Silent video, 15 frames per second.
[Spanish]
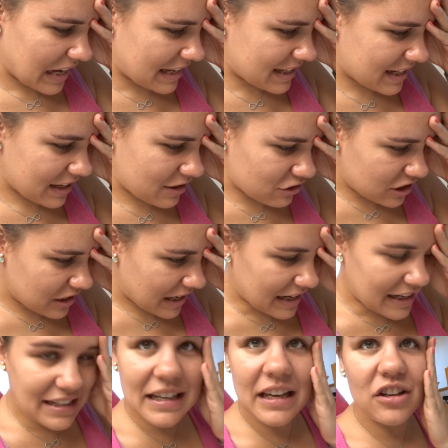es que no sé,
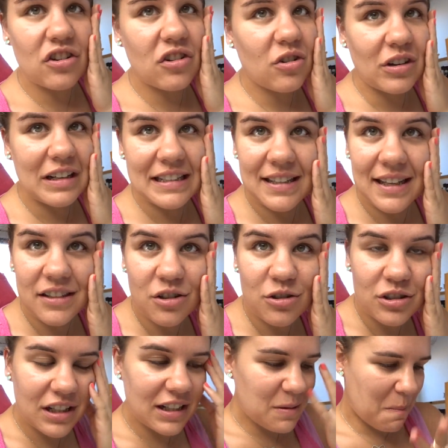es que yo con estas
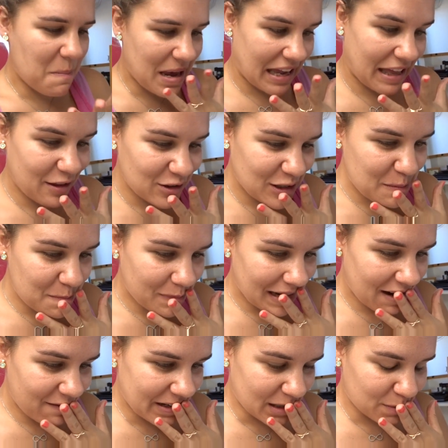cosas me quedo sin
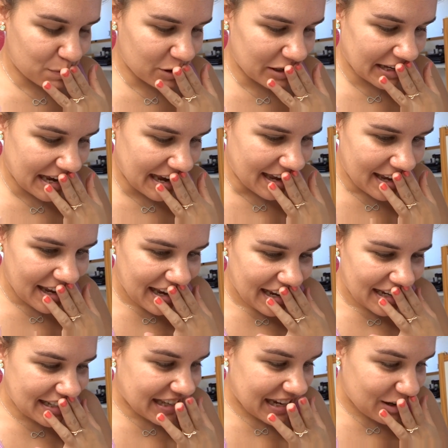palabras porque
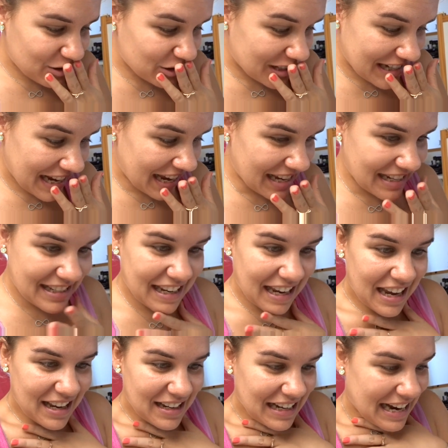es que no sé, es
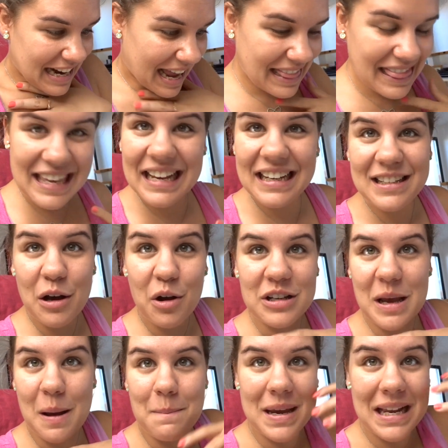que gracias, o
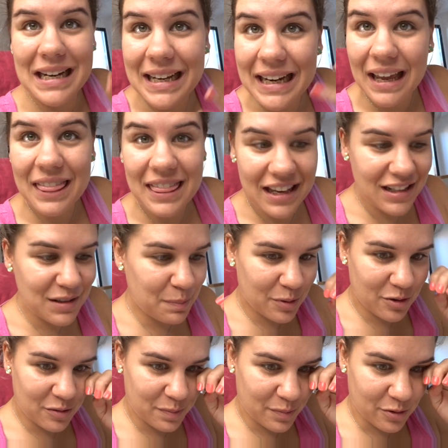sea, mil gracias
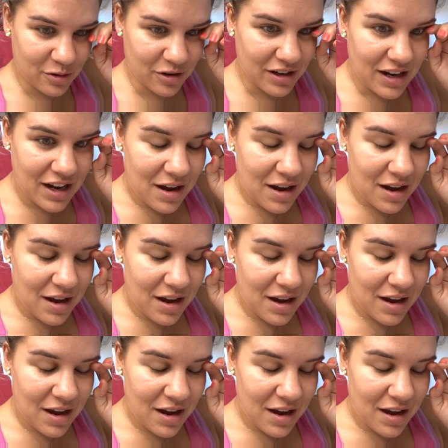por, por,